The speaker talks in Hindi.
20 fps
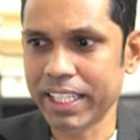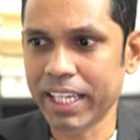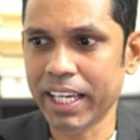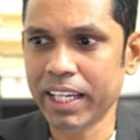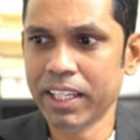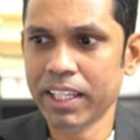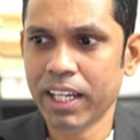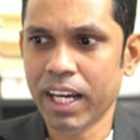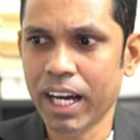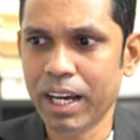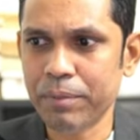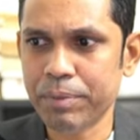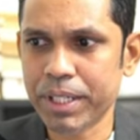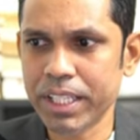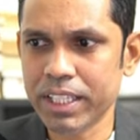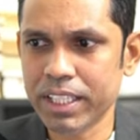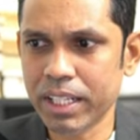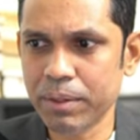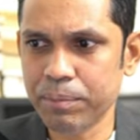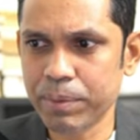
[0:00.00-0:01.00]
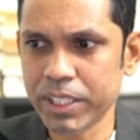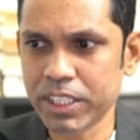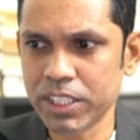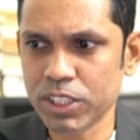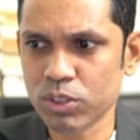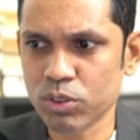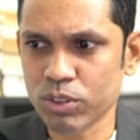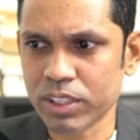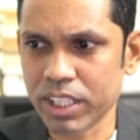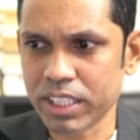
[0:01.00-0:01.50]
किया है आप कितने
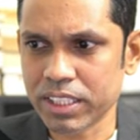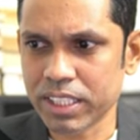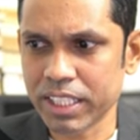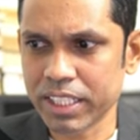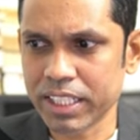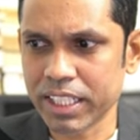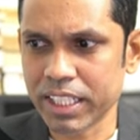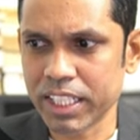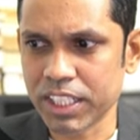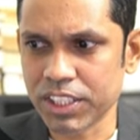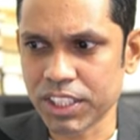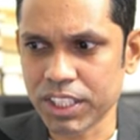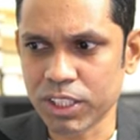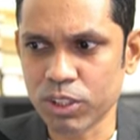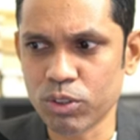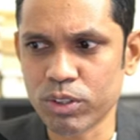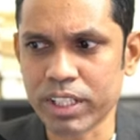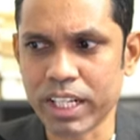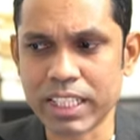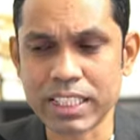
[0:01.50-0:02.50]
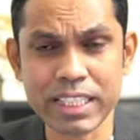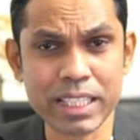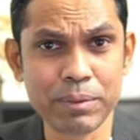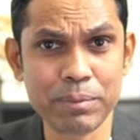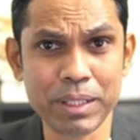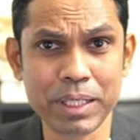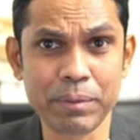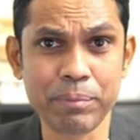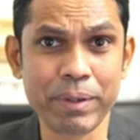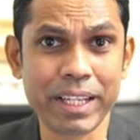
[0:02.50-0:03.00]
पेजेस को ट्रांसलेट करना चाहते हो ट्रांसलेट
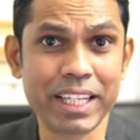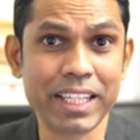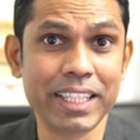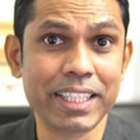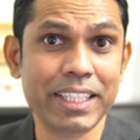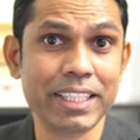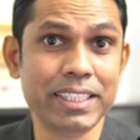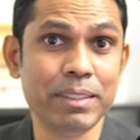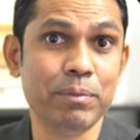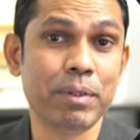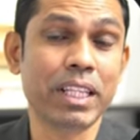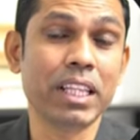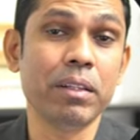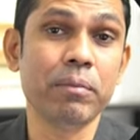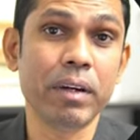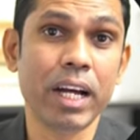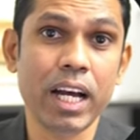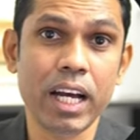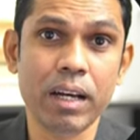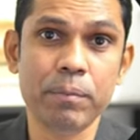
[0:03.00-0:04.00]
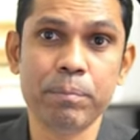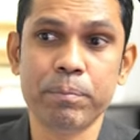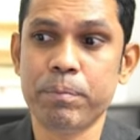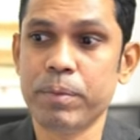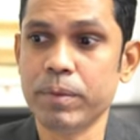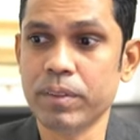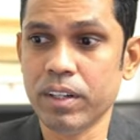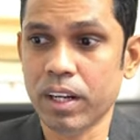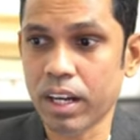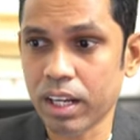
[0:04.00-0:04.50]
बटन पर क्लिक कीजिए मतलब
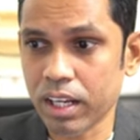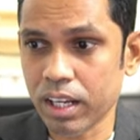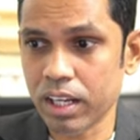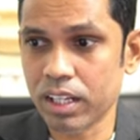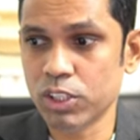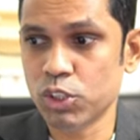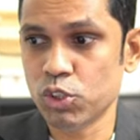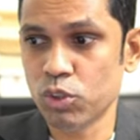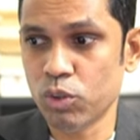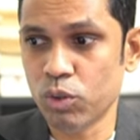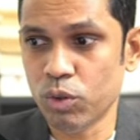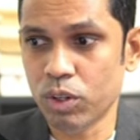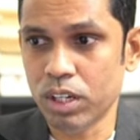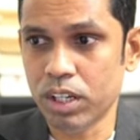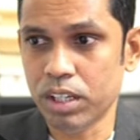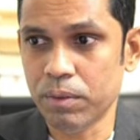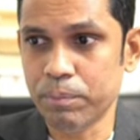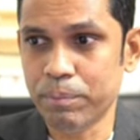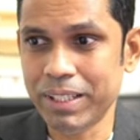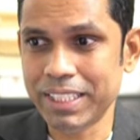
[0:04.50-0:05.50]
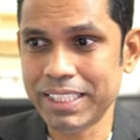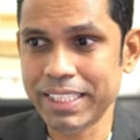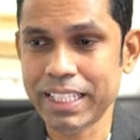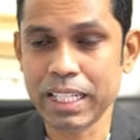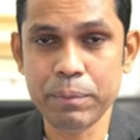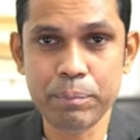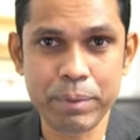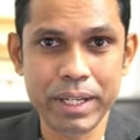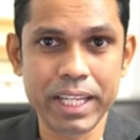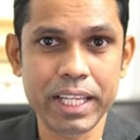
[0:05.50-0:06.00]
आप का जो
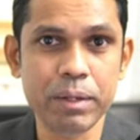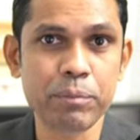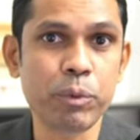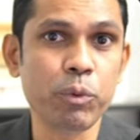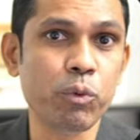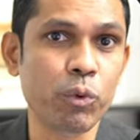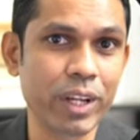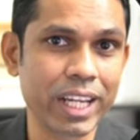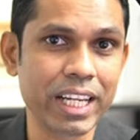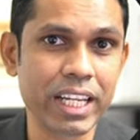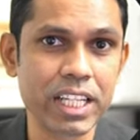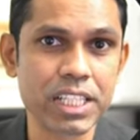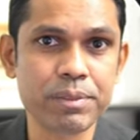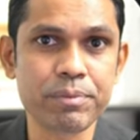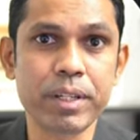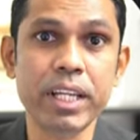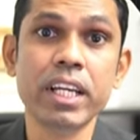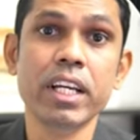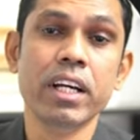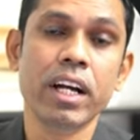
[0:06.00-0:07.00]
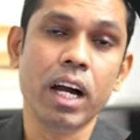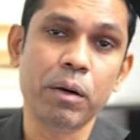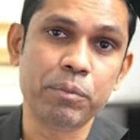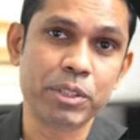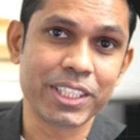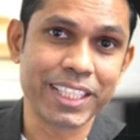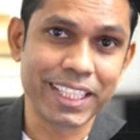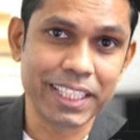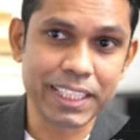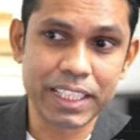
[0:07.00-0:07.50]
बेसिकली पी है वो इंग्लिश में आप
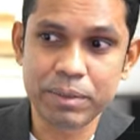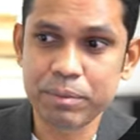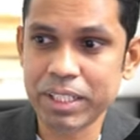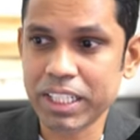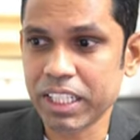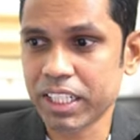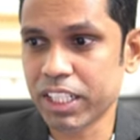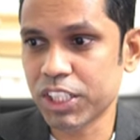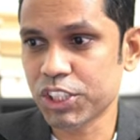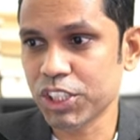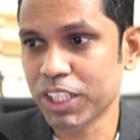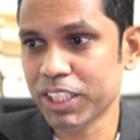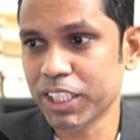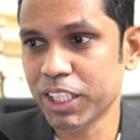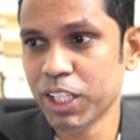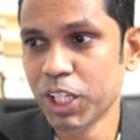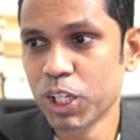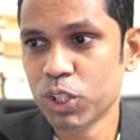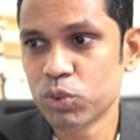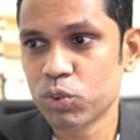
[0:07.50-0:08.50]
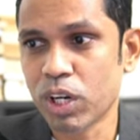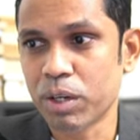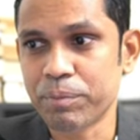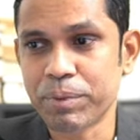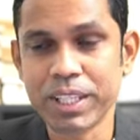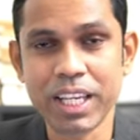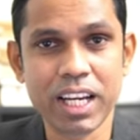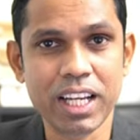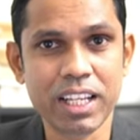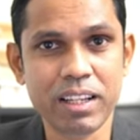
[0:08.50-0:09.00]
इसे हिंदी में करना चाहते तो आप
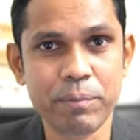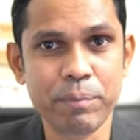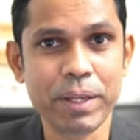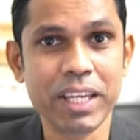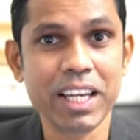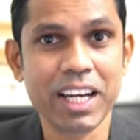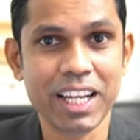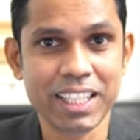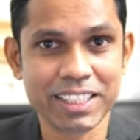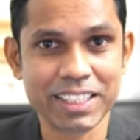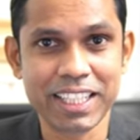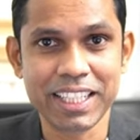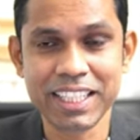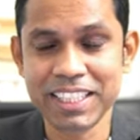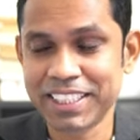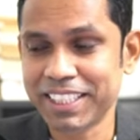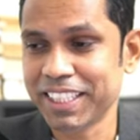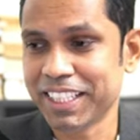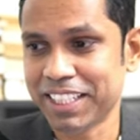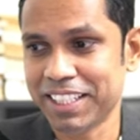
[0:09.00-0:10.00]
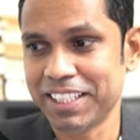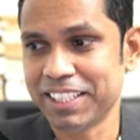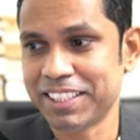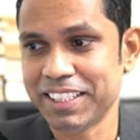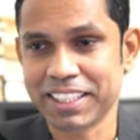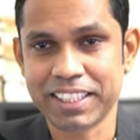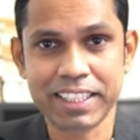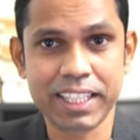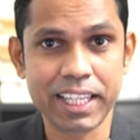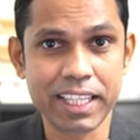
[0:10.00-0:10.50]
यहाँ पर आसानी से कर
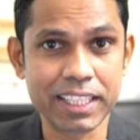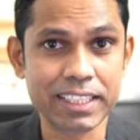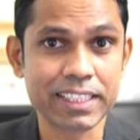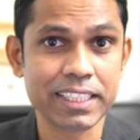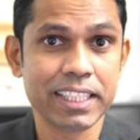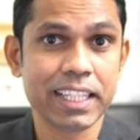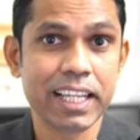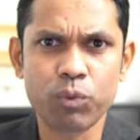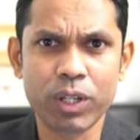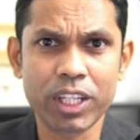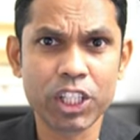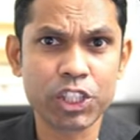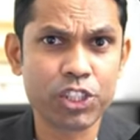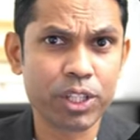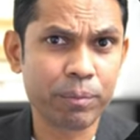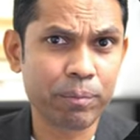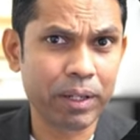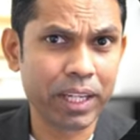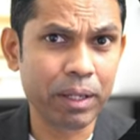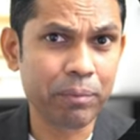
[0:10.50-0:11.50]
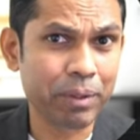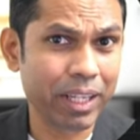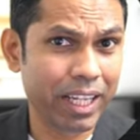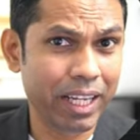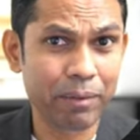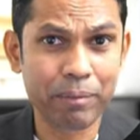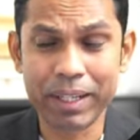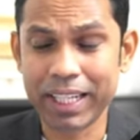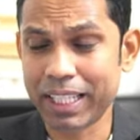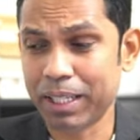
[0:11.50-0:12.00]
सकते हैं इस वंडरशोर पी
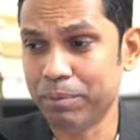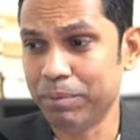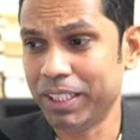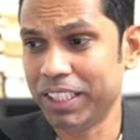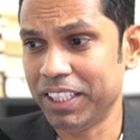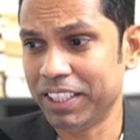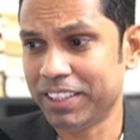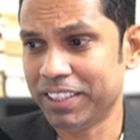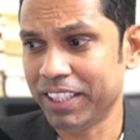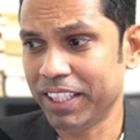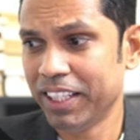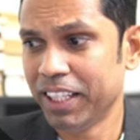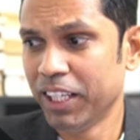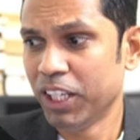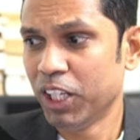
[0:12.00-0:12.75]
एलिमेंट की मदद से